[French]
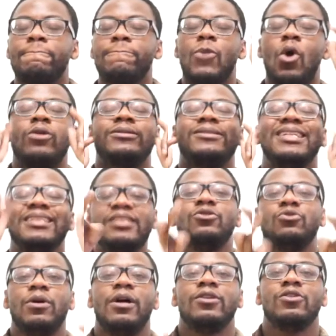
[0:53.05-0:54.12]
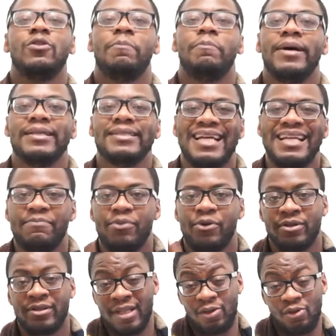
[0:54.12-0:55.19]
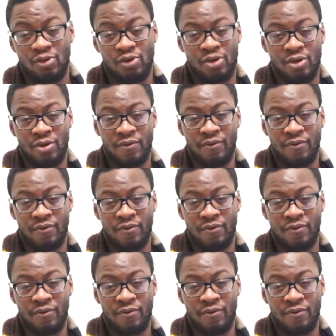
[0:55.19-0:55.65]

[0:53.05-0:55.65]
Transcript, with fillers: Donc cette histoire se passe à l'époque des juges.